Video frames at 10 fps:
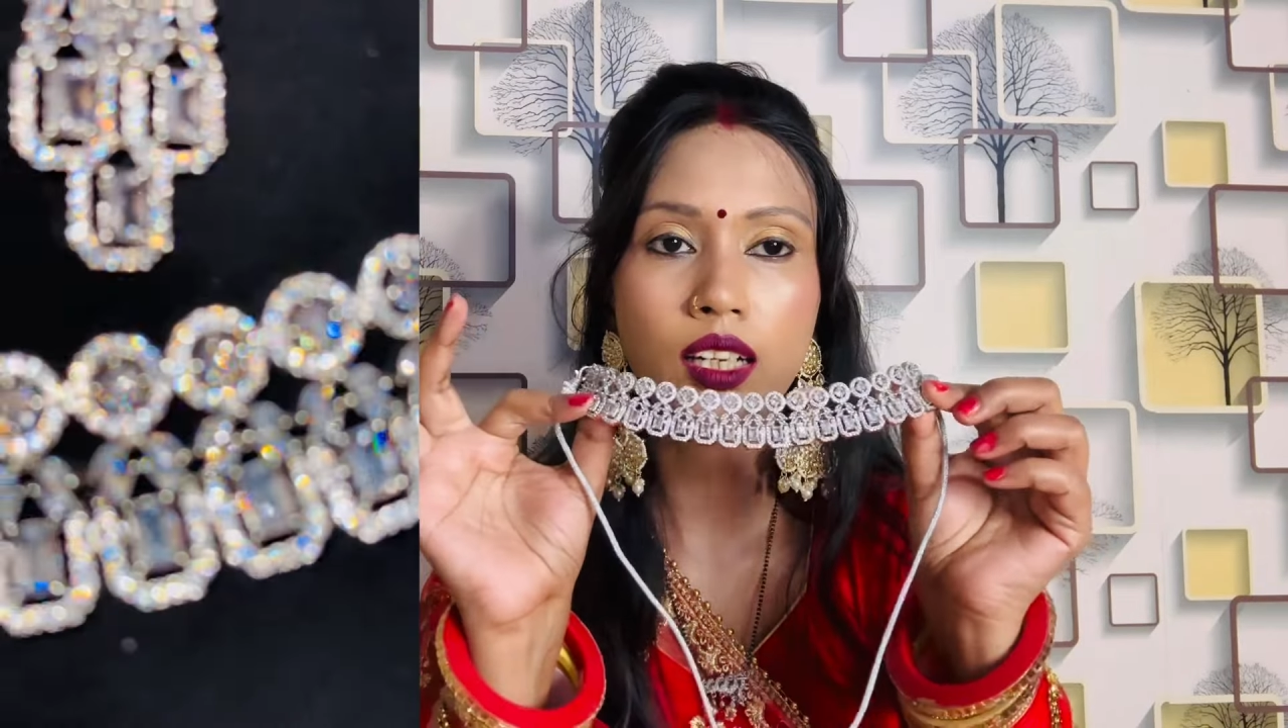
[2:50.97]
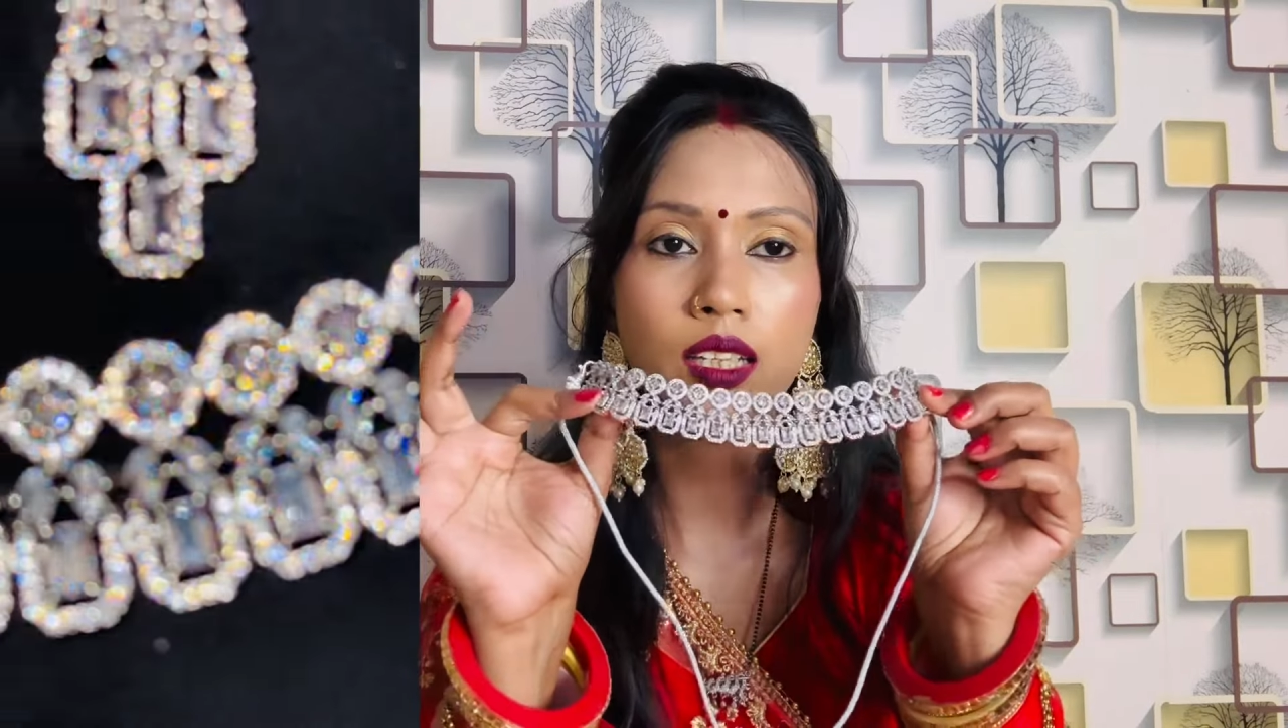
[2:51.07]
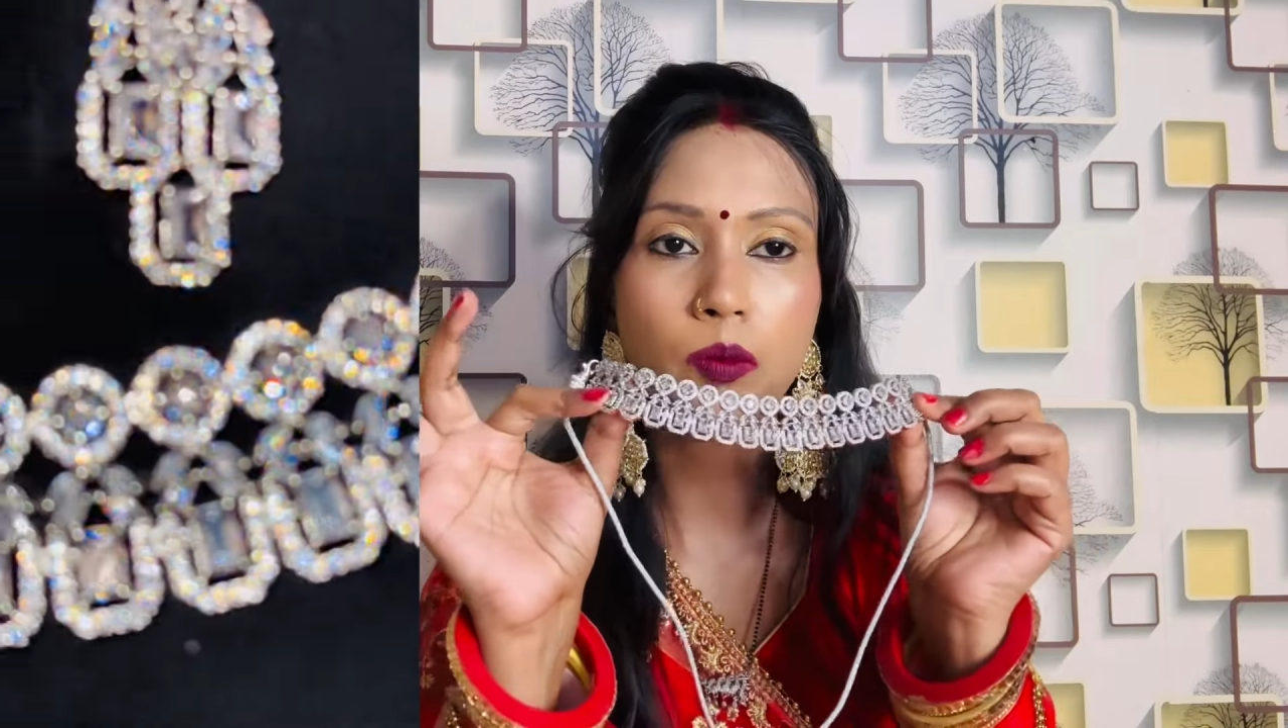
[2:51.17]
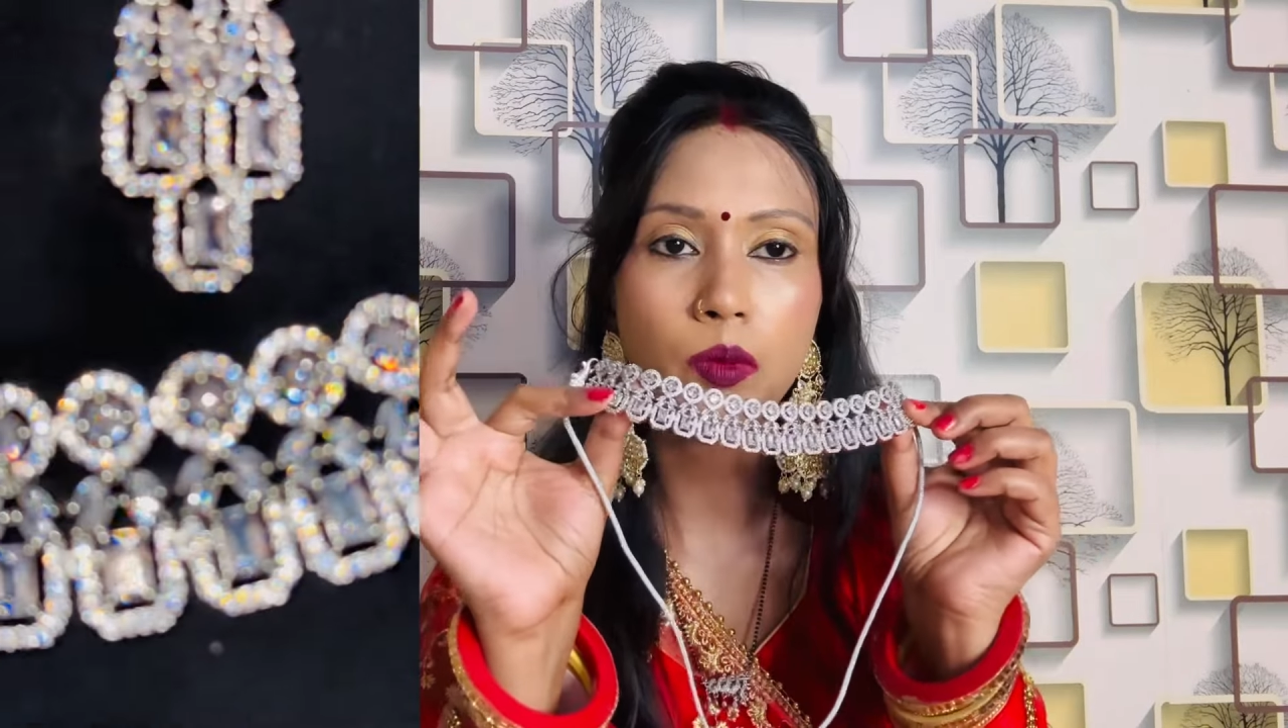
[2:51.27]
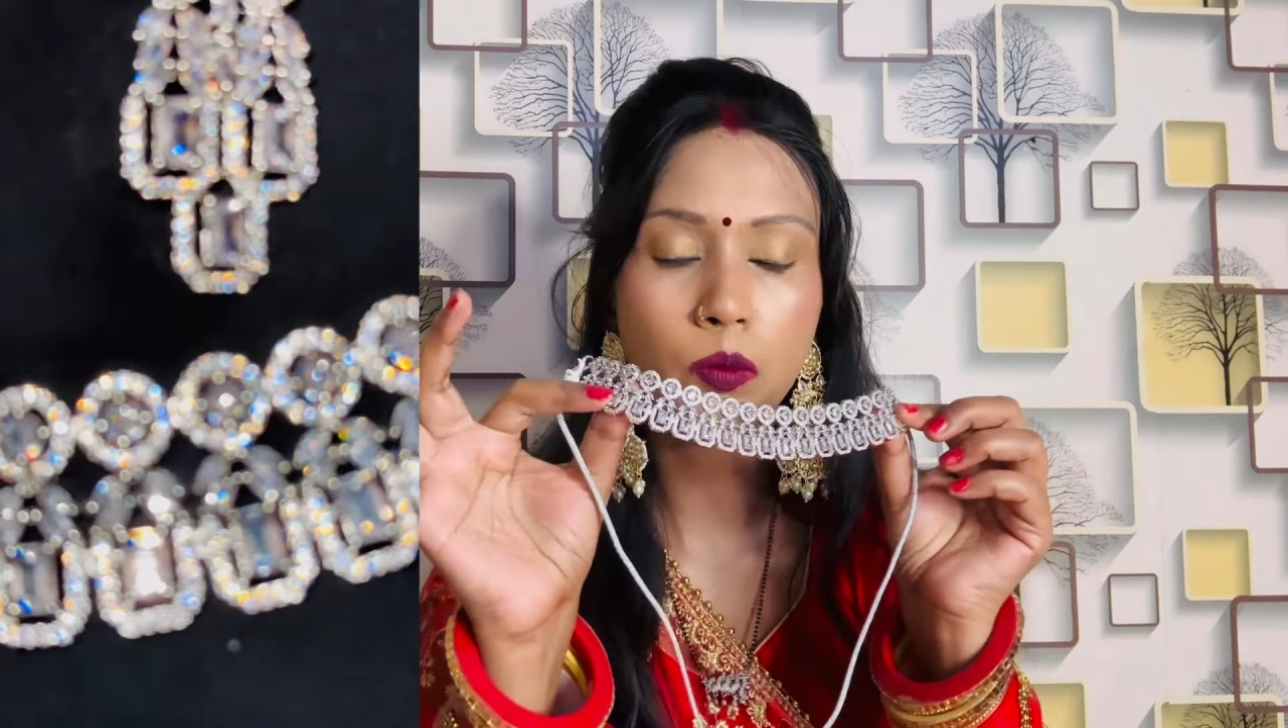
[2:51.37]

का ये भी